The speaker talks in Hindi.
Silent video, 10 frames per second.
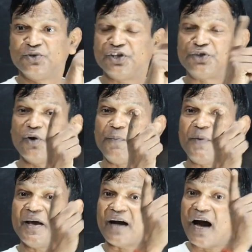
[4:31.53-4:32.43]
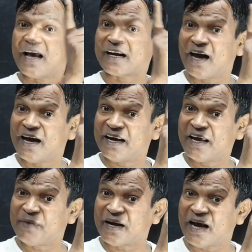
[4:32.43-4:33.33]
जिस जुल्फी कार
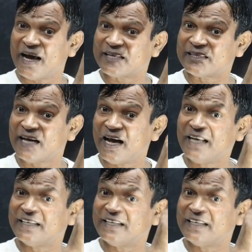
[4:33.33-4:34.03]
खाने बनाया था